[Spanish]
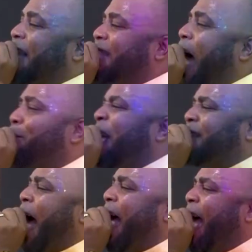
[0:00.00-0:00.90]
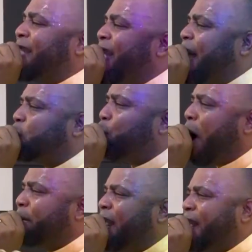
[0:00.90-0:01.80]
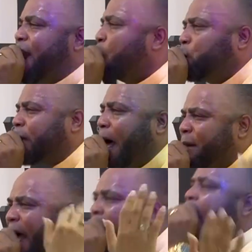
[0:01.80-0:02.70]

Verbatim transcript: ataban a ella y a su familia nunca más.